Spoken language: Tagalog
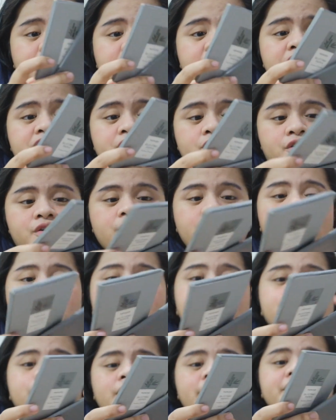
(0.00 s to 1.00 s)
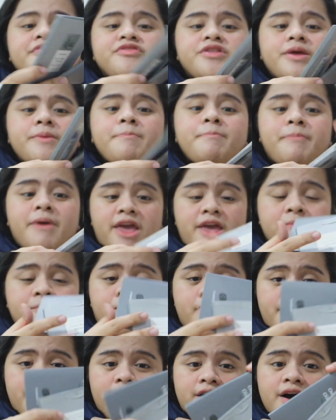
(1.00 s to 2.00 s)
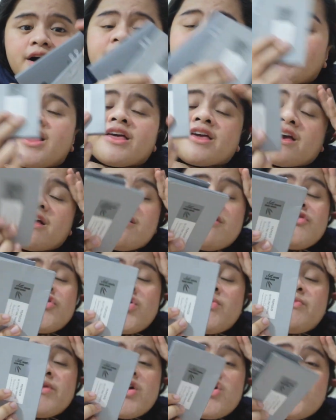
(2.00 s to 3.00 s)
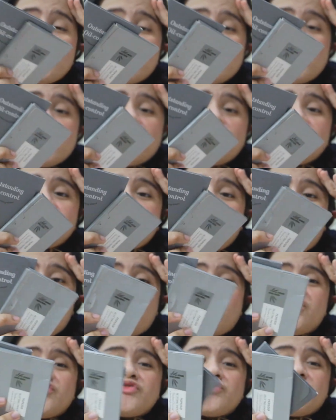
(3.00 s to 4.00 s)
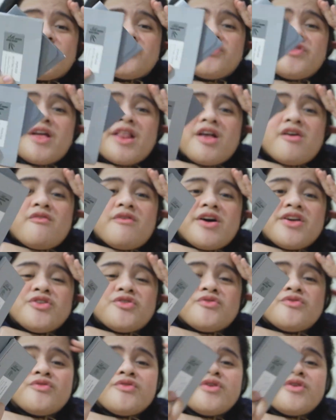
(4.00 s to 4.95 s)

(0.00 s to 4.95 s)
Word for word: itong blotting paper and sobrang oily kong tao so dalawa yung